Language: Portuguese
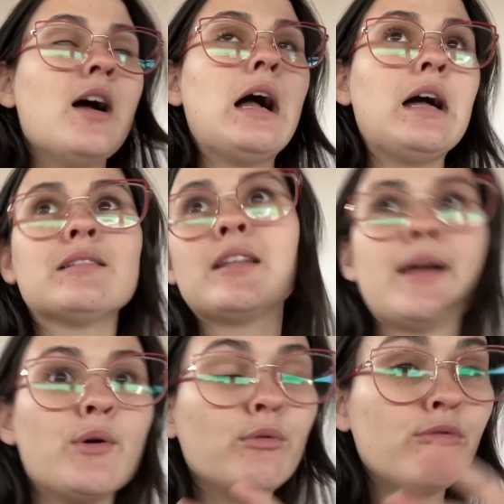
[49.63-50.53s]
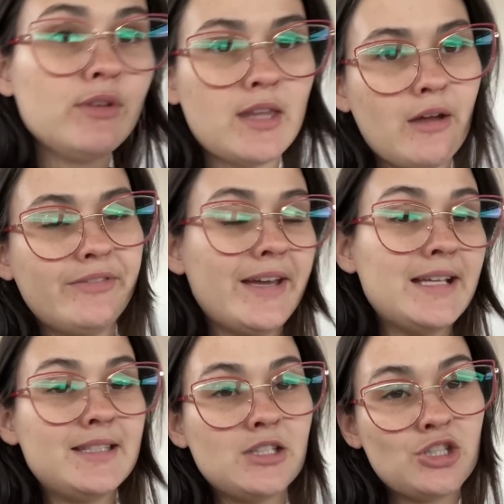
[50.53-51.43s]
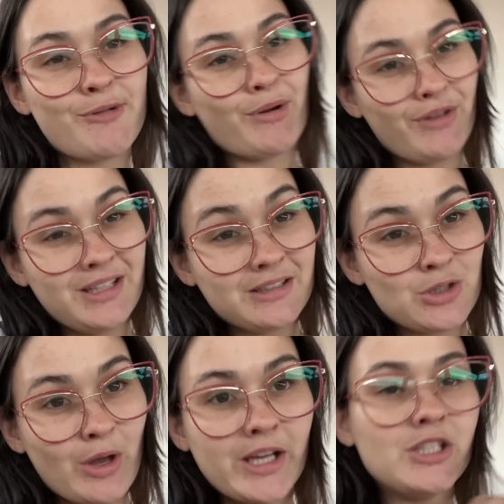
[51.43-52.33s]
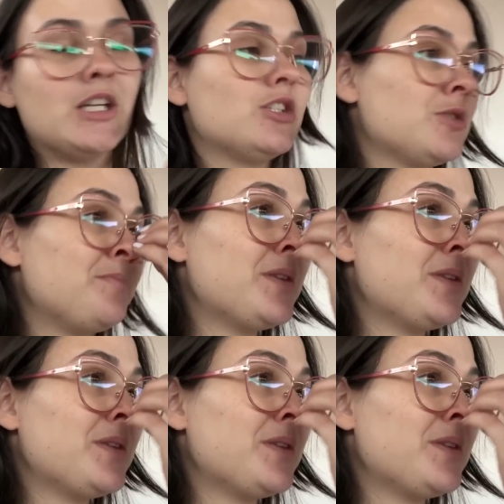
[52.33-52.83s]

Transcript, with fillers: até o fim da festa e a gente aproveitando só a gente.